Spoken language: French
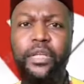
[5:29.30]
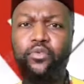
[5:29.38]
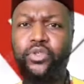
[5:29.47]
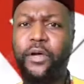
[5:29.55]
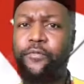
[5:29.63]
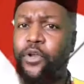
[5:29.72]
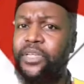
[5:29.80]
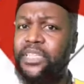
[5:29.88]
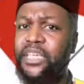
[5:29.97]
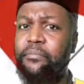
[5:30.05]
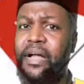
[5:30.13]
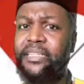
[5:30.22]
nous avons
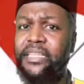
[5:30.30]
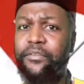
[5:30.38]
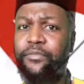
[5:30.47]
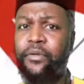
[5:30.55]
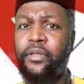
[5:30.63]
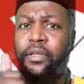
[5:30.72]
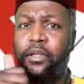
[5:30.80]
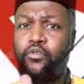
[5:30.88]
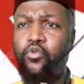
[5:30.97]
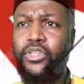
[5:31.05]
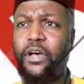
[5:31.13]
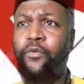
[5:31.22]
les îles Maldives,
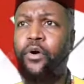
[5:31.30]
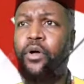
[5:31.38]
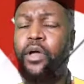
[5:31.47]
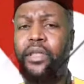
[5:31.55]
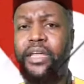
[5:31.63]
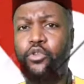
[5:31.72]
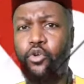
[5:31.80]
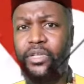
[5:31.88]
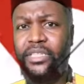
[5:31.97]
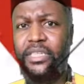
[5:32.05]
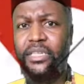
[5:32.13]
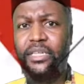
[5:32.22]
nous avons euh,
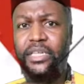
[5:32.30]
l'Indonésie,